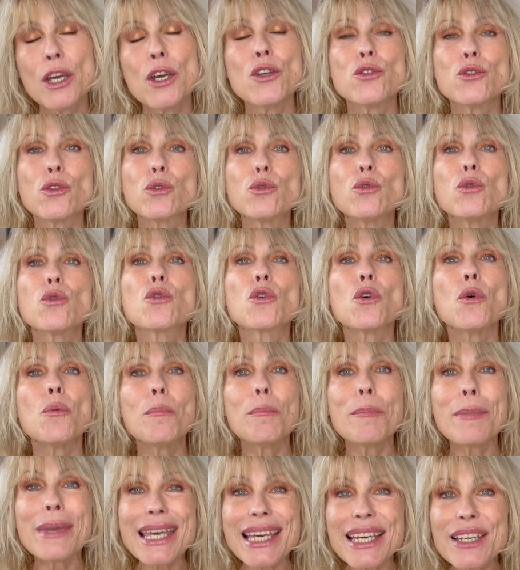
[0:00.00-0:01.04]
Surtout que
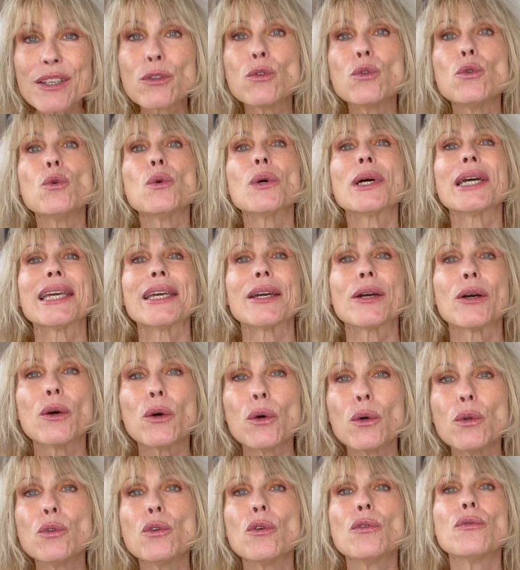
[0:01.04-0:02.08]
Mercure est
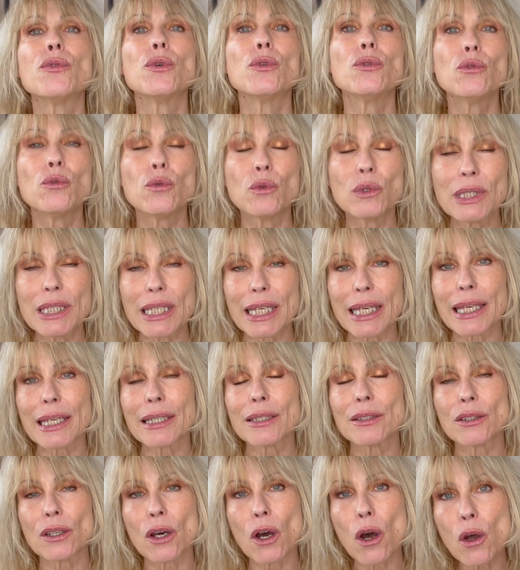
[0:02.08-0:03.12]
redevenu
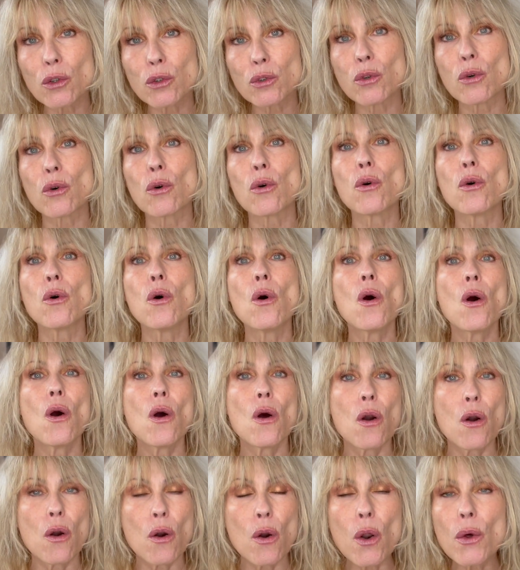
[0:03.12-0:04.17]
direct en taureau
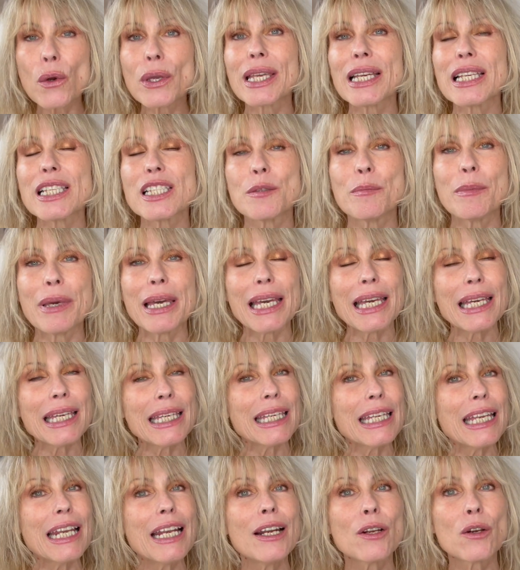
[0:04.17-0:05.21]
le 15 mai.
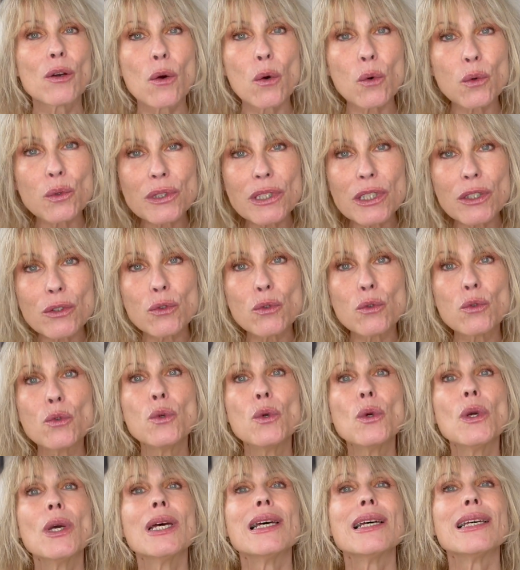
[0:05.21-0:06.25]
Il
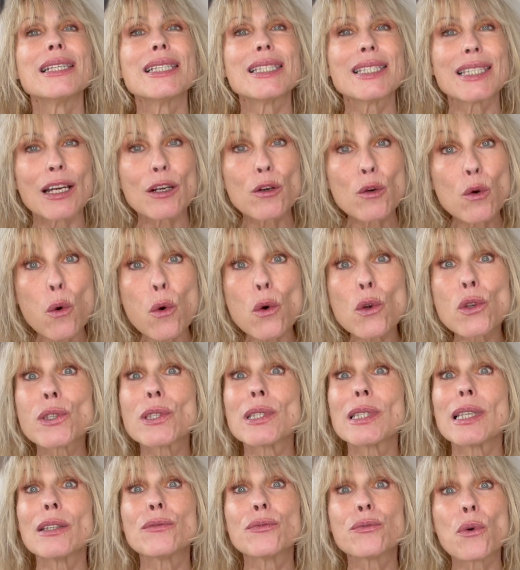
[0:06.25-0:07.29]
continue sa course
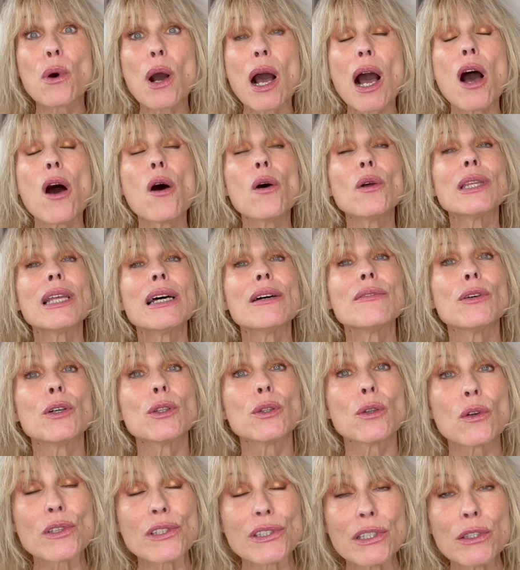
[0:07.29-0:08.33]
cette fois en avant
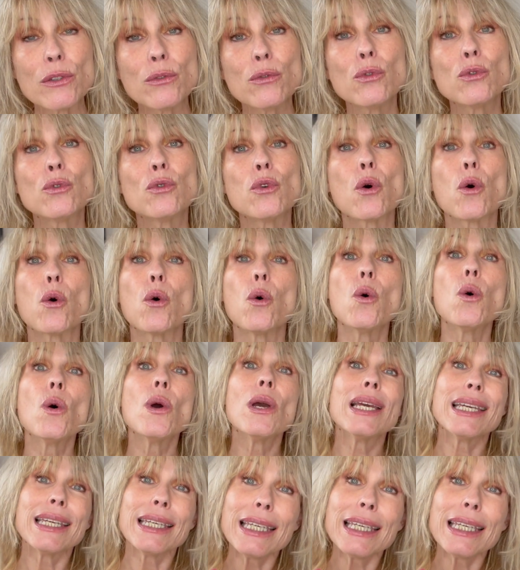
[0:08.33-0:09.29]
dans le signe du taureau.